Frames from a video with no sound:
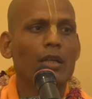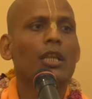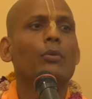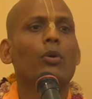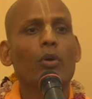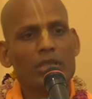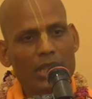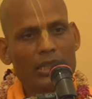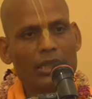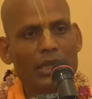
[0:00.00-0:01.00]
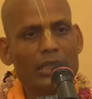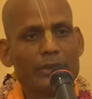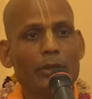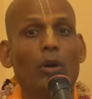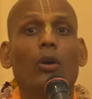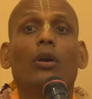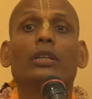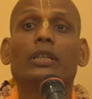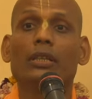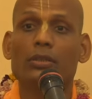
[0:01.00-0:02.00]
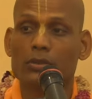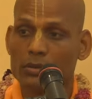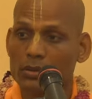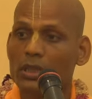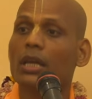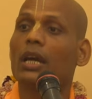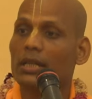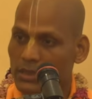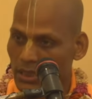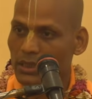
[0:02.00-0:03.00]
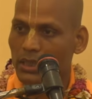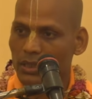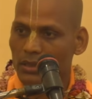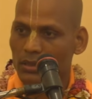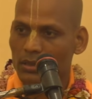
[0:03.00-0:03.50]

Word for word: तब हो सकते हैं इसमें और किस देखे काट सकते हैं